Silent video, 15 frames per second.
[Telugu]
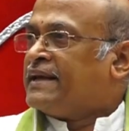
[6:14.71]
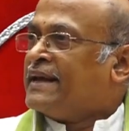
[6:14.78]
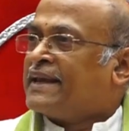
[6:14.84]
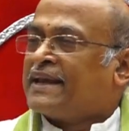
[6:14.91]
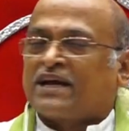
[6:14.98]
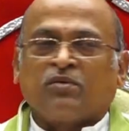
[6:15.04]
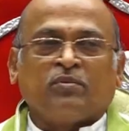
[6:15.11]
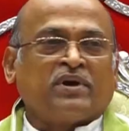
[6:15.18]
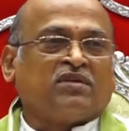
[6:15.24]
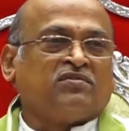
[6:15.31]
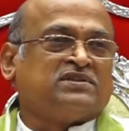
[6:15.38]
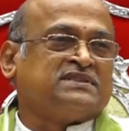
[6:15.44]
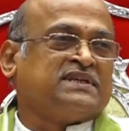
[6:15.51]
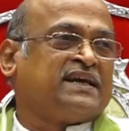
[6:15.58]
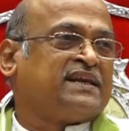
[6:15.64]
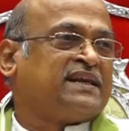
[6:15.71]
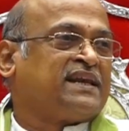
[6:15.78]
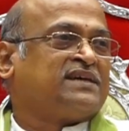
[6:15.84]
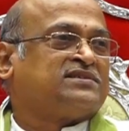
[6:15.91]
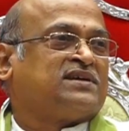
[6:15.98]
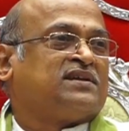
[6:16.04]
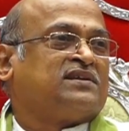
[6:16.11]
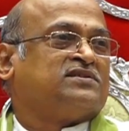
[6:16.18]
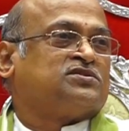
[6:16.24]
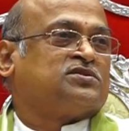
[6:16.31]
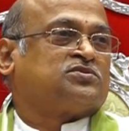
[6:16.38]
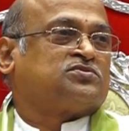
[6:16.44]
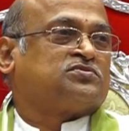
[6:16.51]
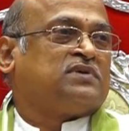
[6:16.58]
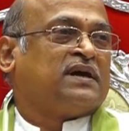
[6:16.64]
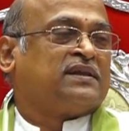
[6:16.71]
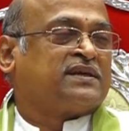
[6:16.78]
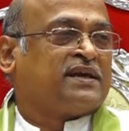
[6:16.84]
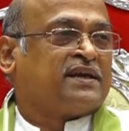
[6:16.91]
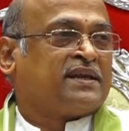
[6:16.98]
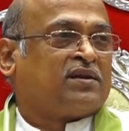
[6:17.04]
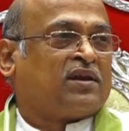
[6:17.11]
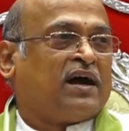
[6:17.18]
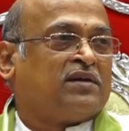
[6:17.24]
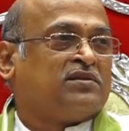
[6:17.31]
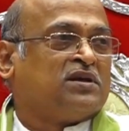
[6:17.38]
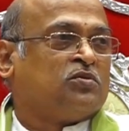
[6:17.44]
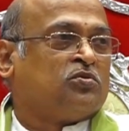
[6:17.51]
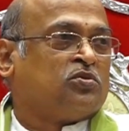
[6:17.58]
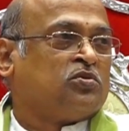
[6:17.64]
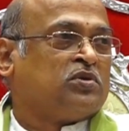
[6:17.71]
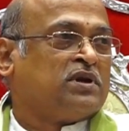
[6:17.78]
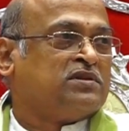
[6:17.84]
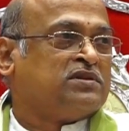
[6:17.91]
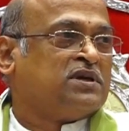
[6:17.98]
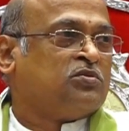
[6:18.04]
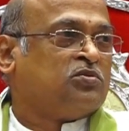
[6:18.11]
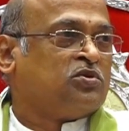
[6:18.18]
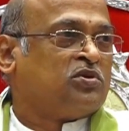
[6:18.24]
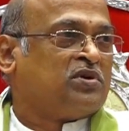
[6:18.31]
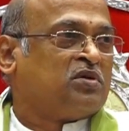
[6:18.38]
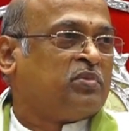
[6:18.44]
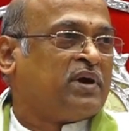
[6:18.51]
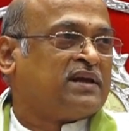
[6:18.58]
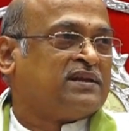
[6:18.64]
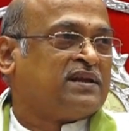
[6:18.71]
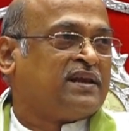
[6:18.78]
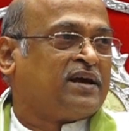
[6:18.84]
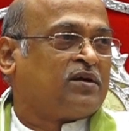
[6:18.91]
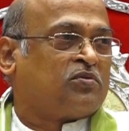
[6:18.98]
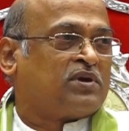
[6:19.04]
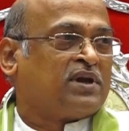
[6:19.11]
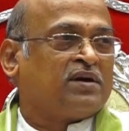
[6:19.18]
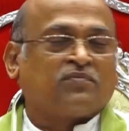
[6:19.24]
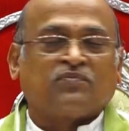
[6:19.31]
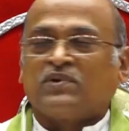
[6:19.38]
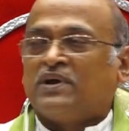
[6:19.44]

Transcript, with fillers: ఏ రకమైన విజయాన్నైనా సాధించవచ్చు అందుకే నేను ఆ దేవుడు ఈ దేవుడు అనే భేదం లేకుండా